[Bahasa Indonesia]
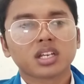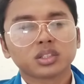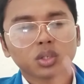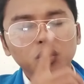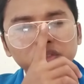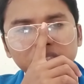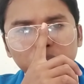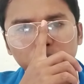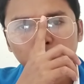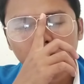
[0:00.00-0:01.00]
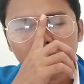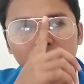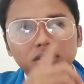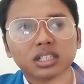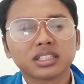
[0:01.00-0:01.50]
solusi untuk
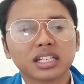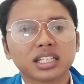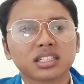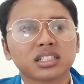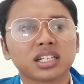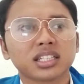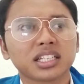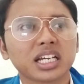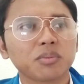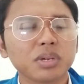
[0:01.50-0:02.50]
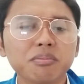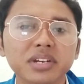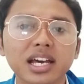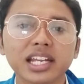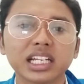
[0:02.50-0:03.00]
kegiatan-kegiatannya lebih
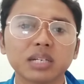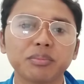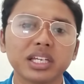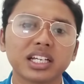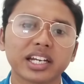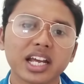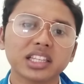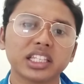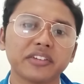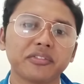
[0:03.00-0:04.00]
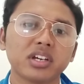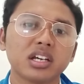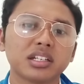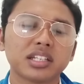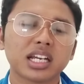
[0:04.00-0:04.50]
menarik, lebih kreatif,
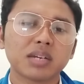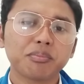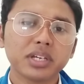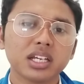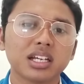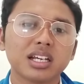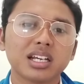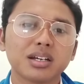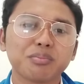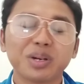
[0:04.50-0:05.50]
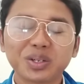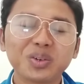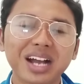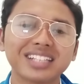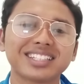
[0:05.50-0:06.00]
dan lebih
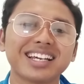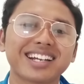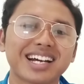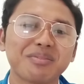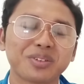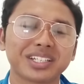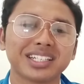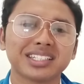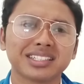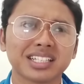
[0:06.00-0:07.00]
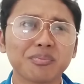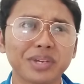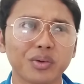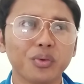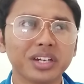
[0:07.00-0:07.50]
menggugah selera mungkin,
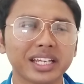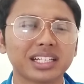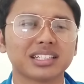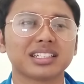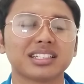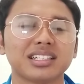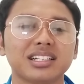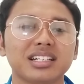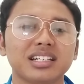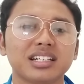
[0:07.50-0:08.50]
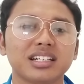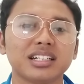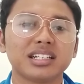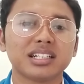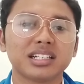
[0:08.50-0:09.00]
lebih unik
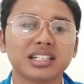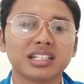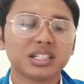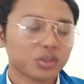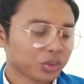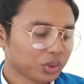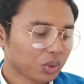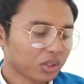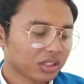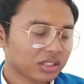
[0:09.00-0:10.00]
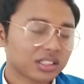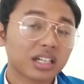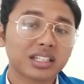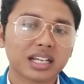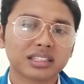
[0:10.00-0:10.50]
uh, untuk
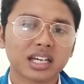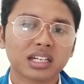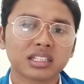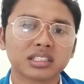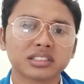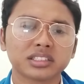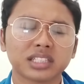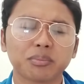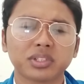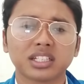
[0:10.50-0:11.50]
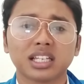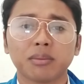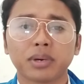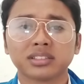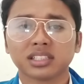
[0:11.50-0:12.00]
kegiatan segbit
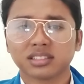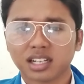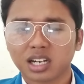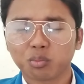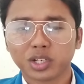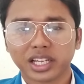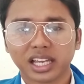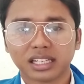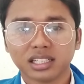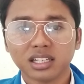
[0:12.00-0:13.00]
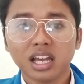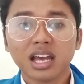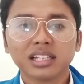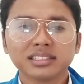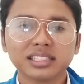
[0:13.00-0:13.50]
ke-8 Sastra dan Budaya ini,
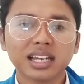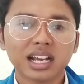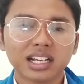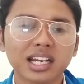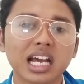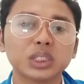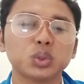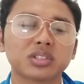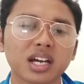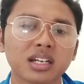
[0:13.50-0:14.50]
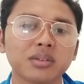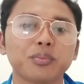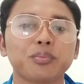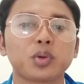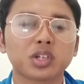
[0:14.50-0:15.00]
silahkan ajukan
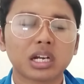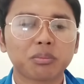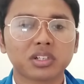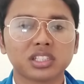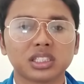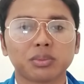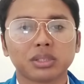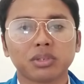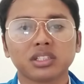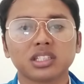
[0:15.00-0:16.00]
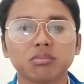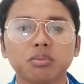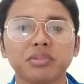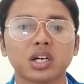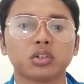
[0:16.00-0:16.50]
program kerja teman-teman ke
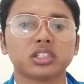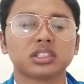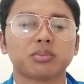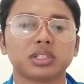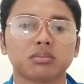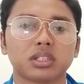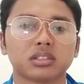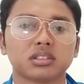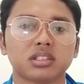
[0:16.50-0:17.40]
pembinaan OSIS teman-teman.